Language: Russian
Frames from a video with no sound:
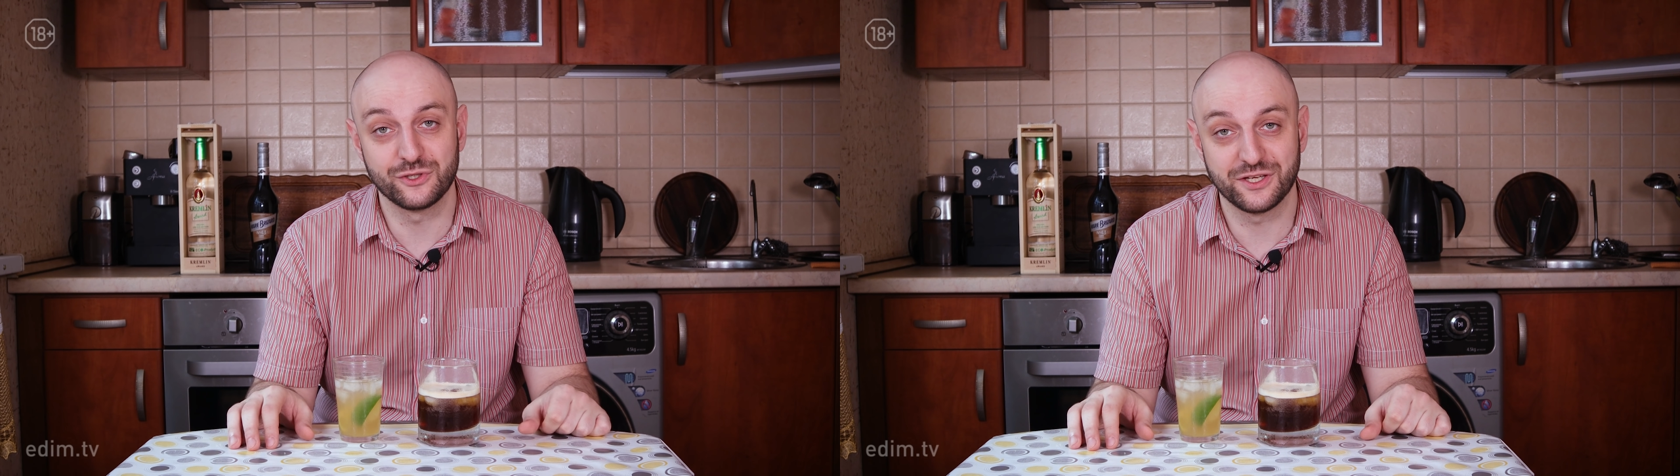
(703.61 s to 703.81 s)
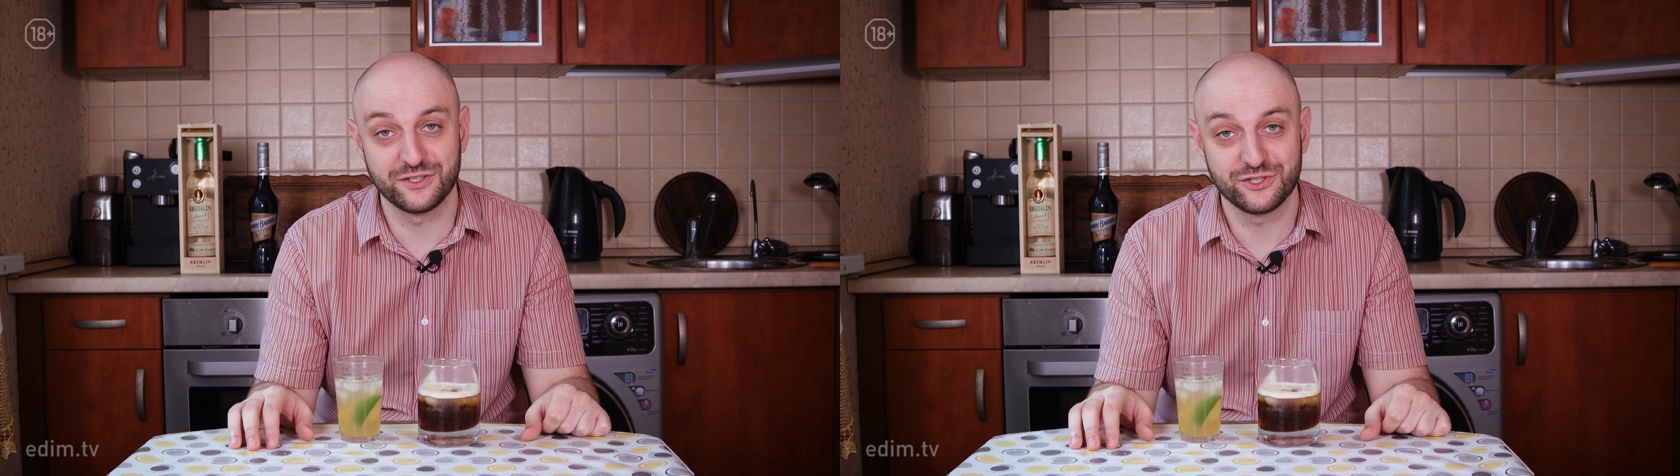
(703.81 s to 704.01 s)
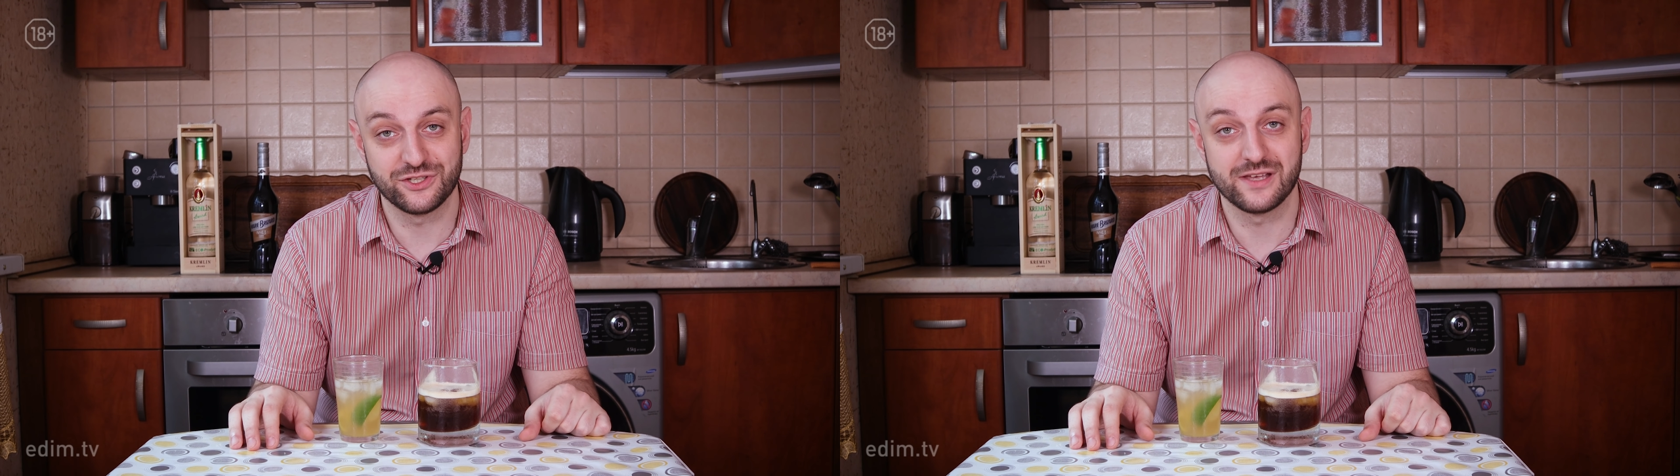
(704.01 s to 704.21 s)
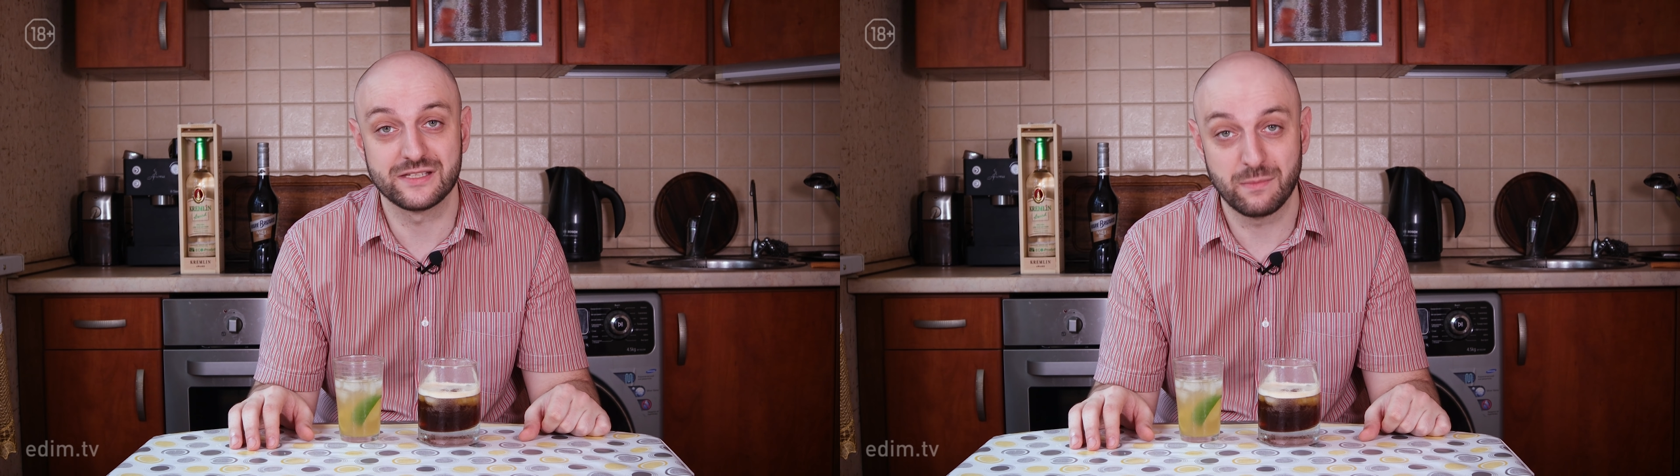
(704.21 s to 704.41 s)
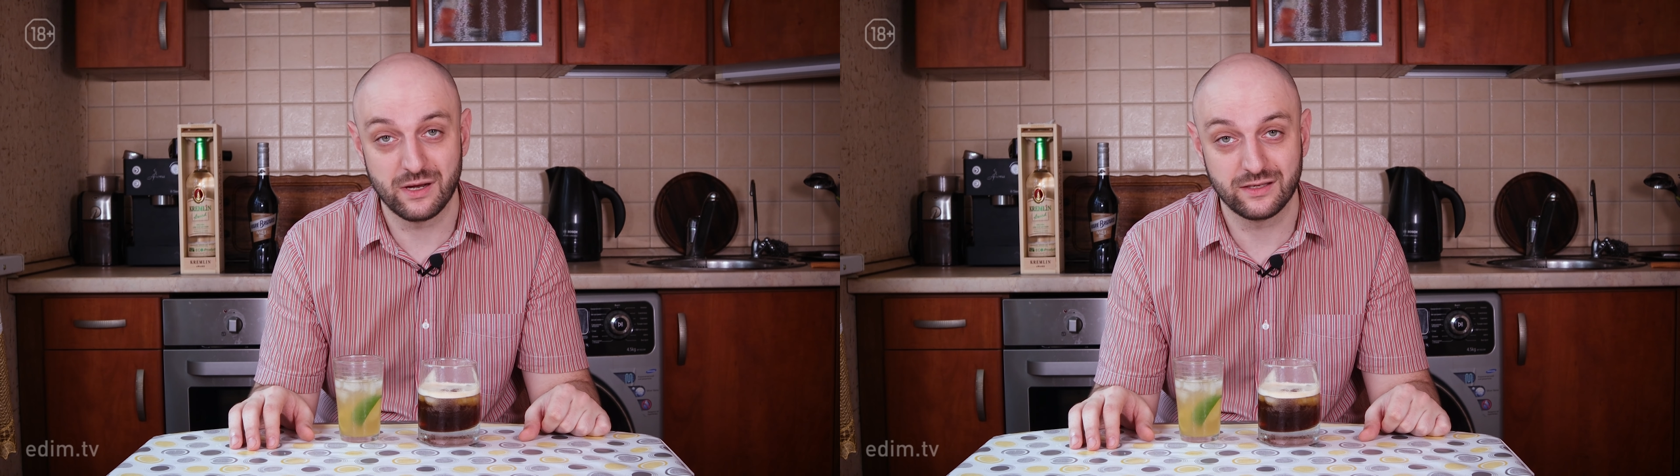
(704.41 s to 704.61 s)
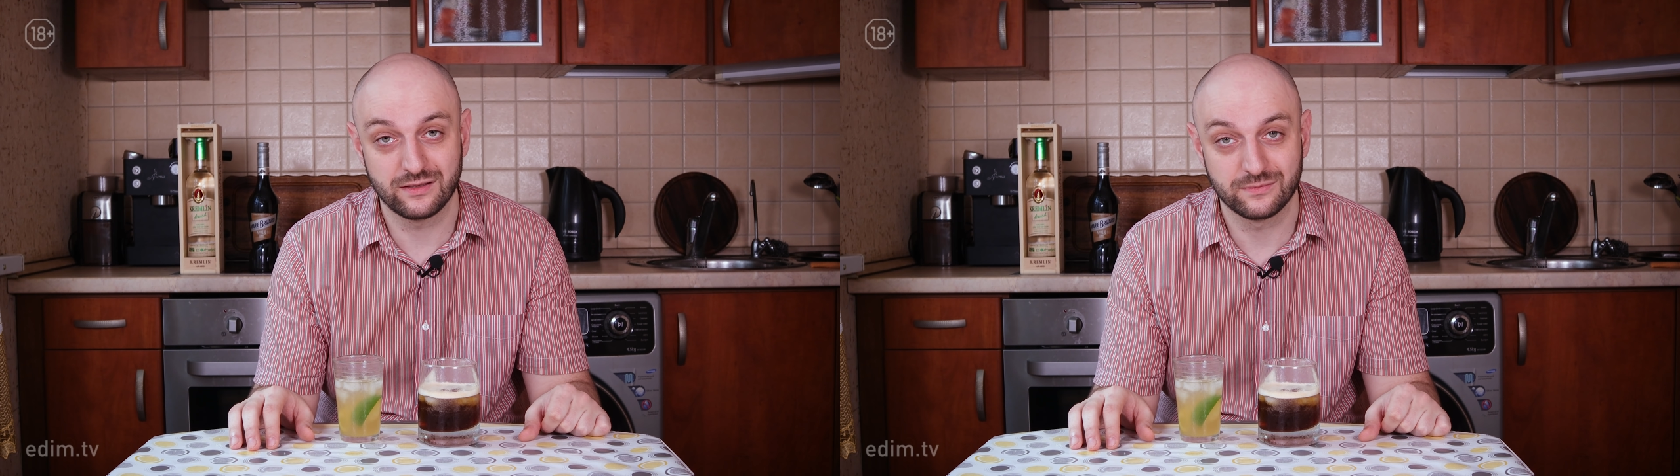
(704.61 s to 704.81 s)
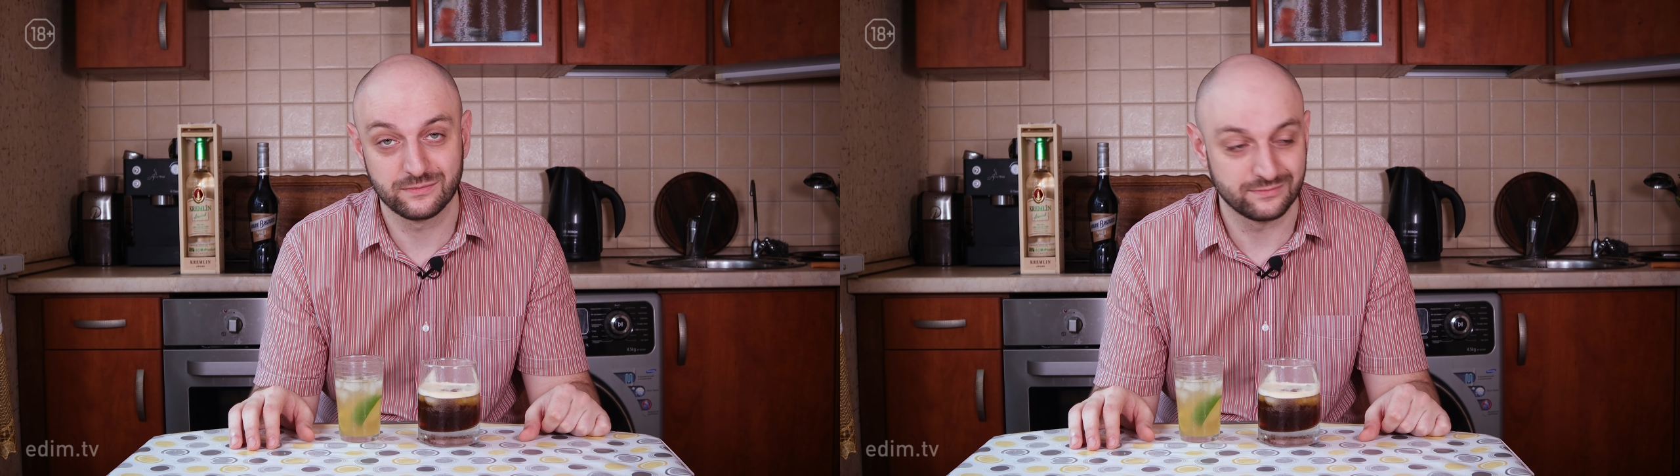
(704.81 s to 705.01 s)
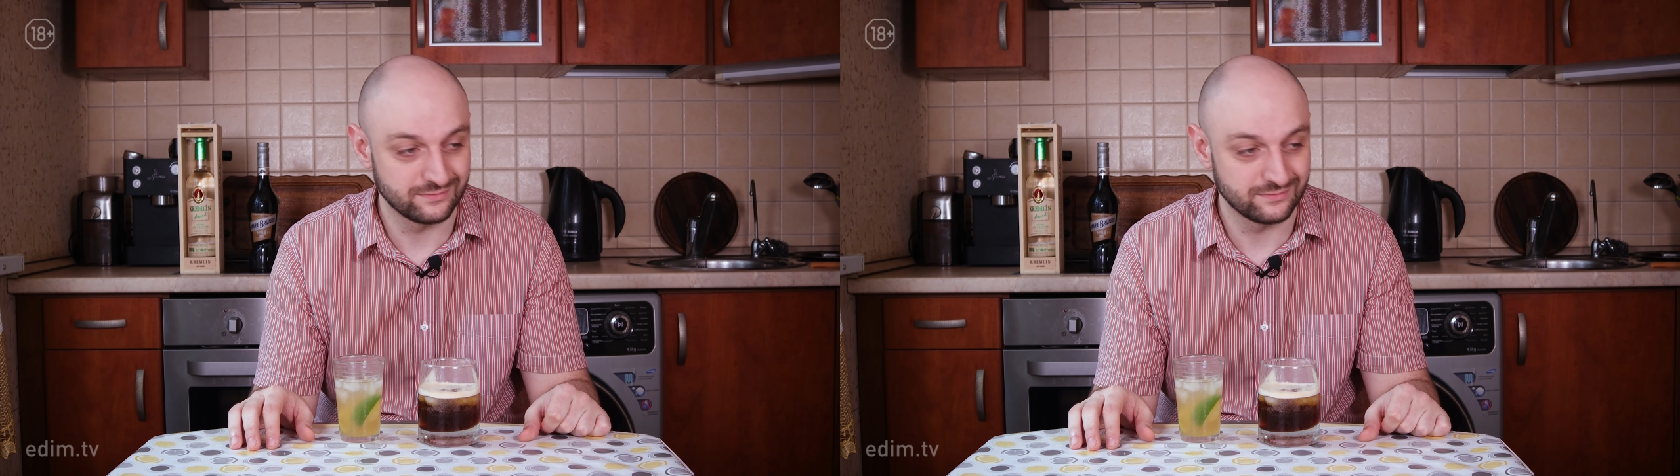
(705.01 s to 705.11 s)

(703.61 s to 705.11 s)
лодке, не считая собаки».